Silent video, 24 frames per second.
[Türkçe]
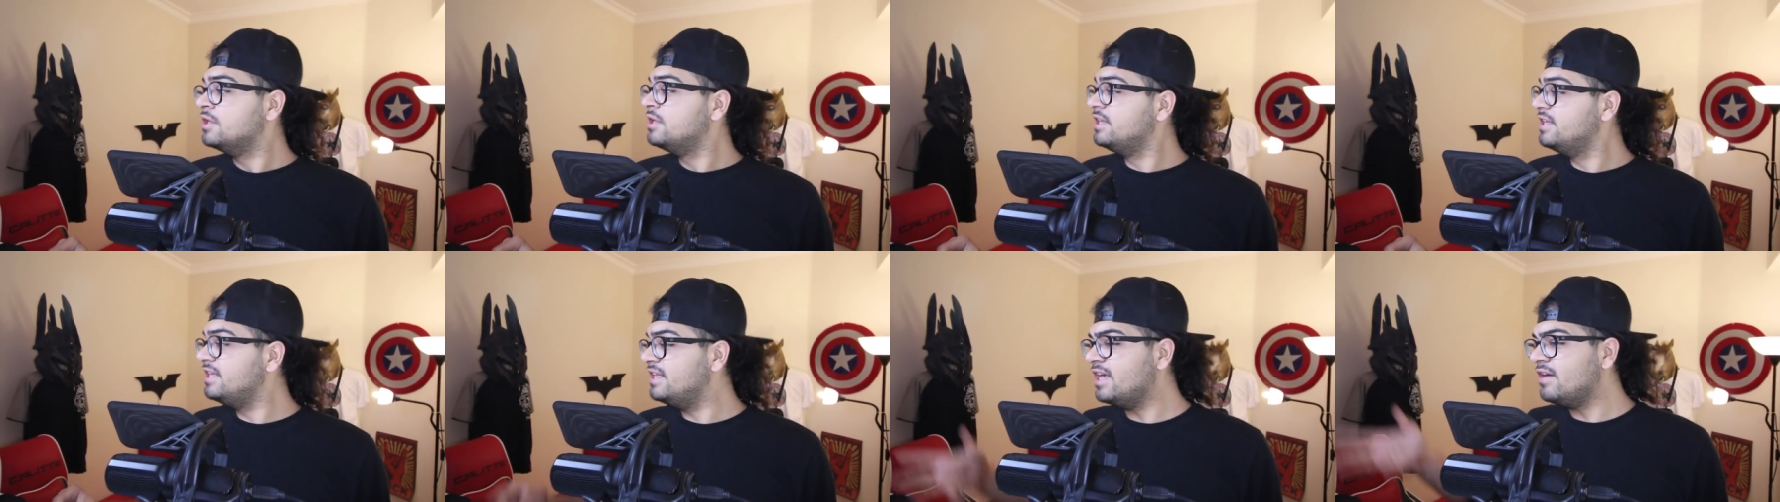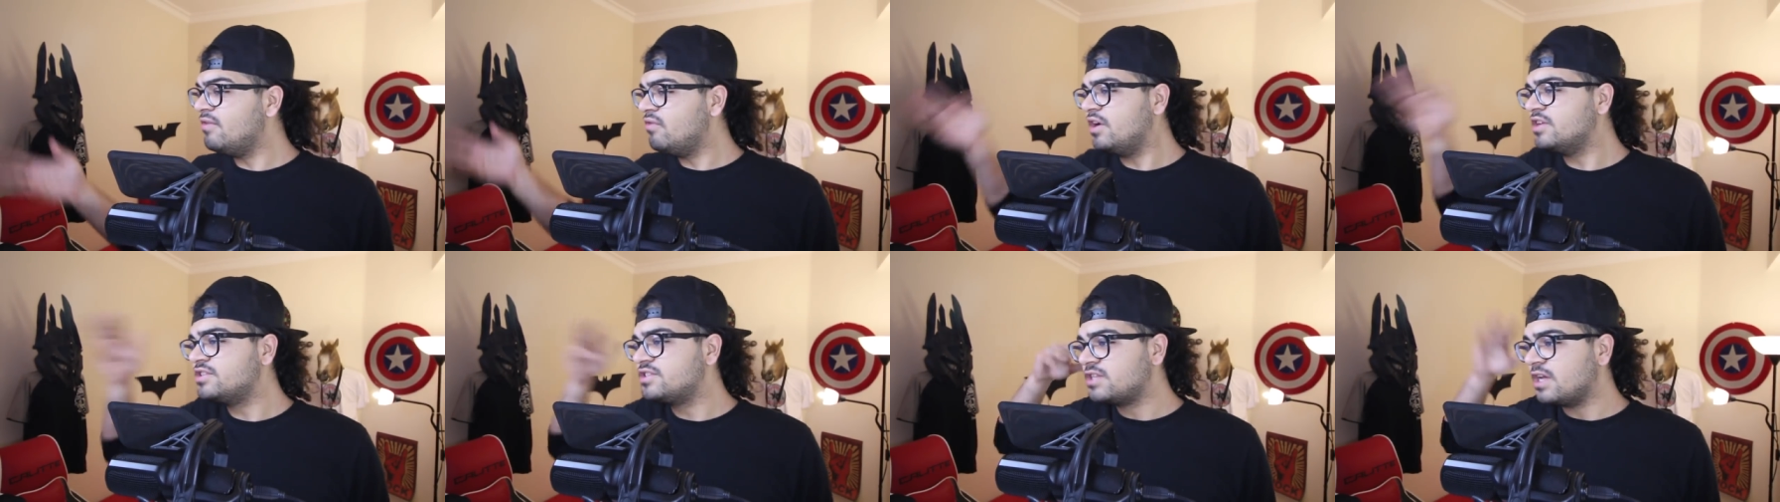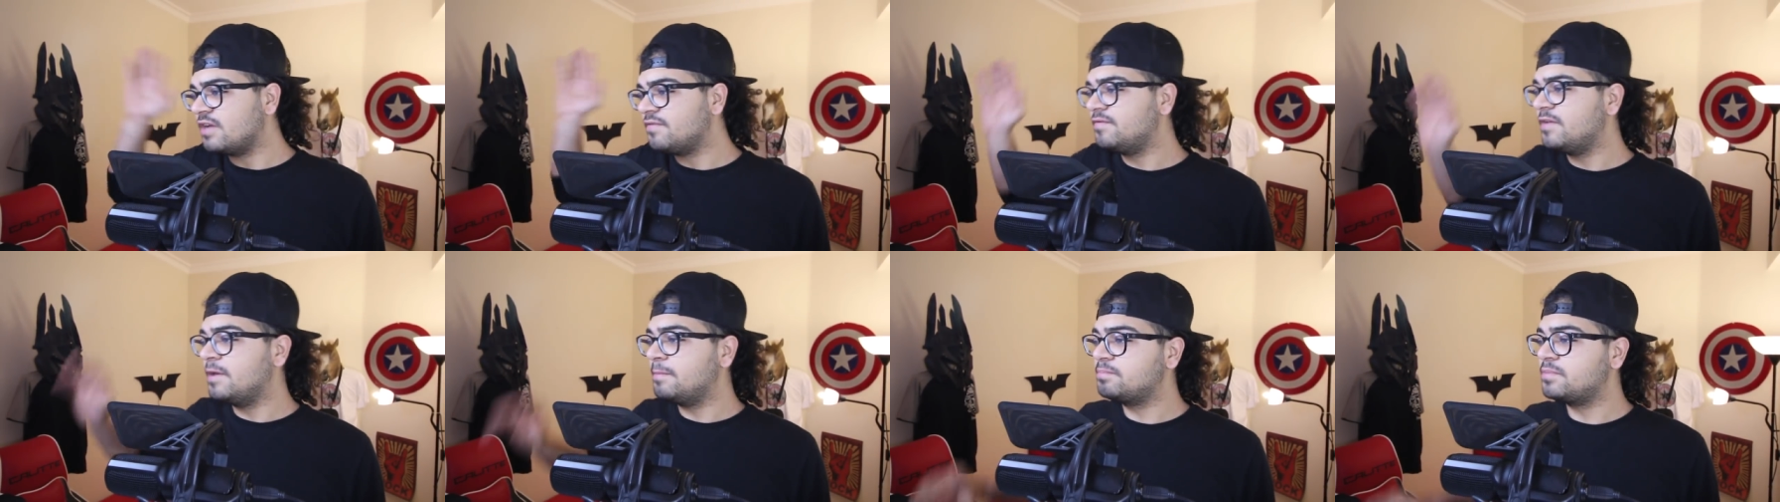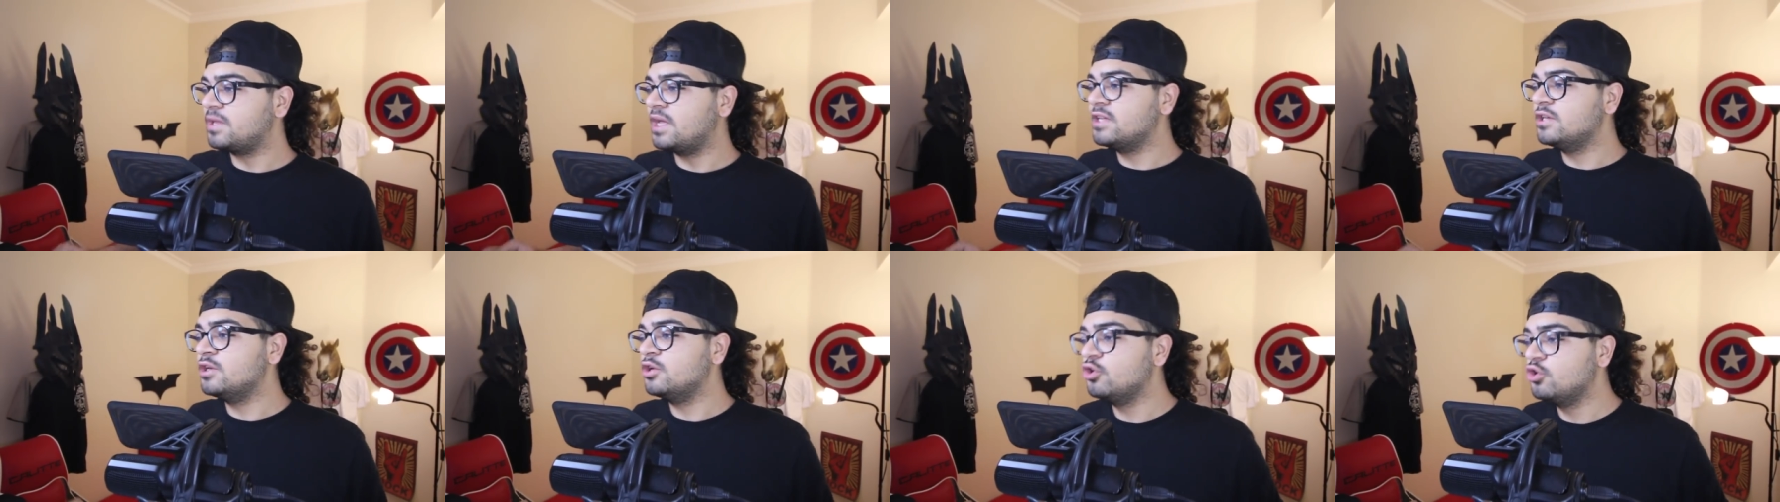Niye WhatsApp
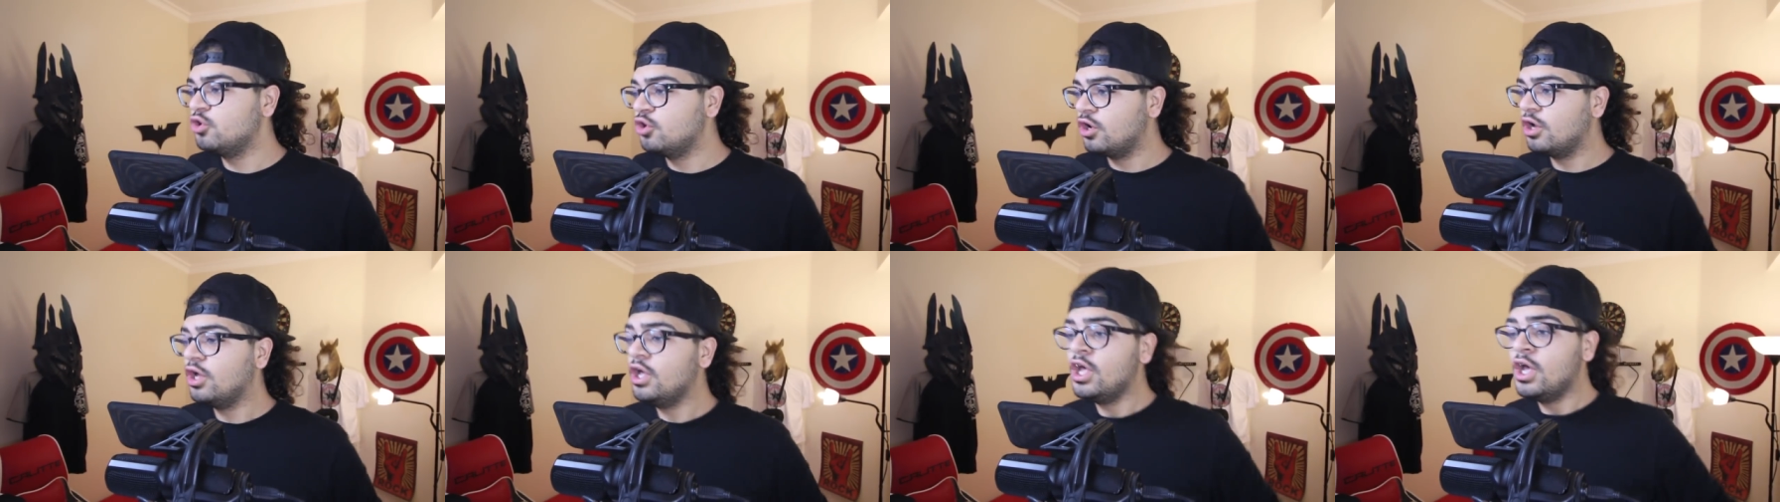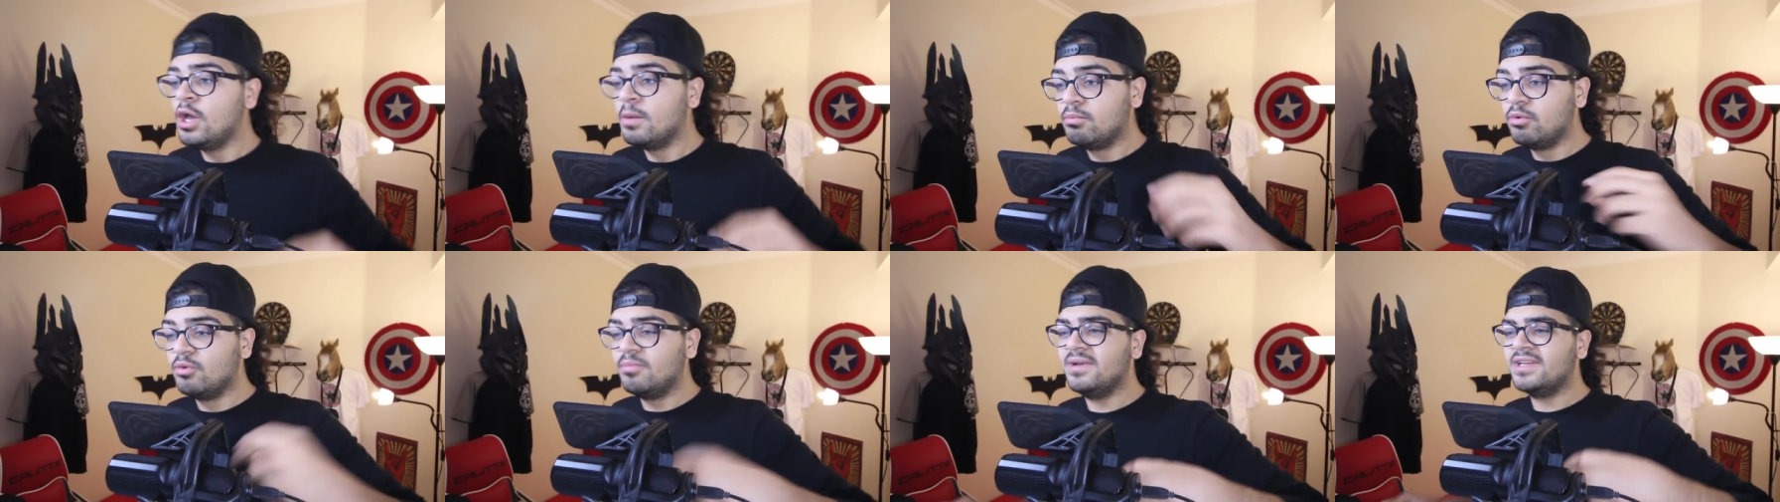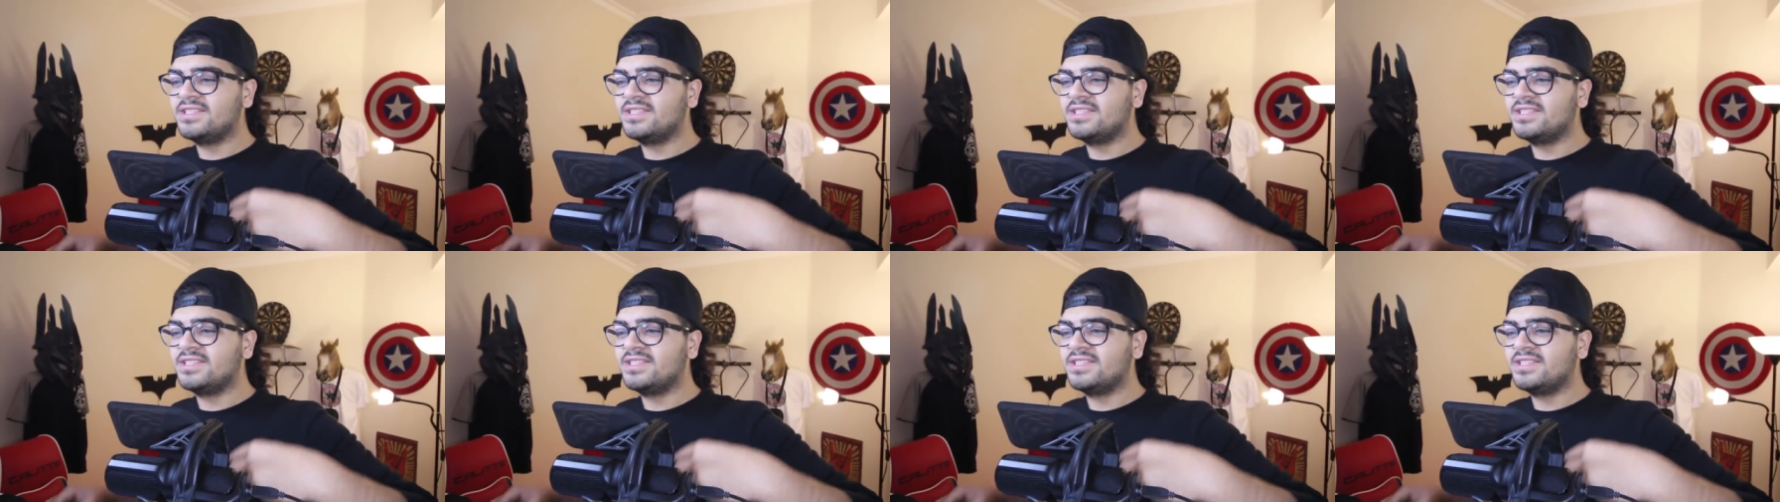web'ten giriyor? Bu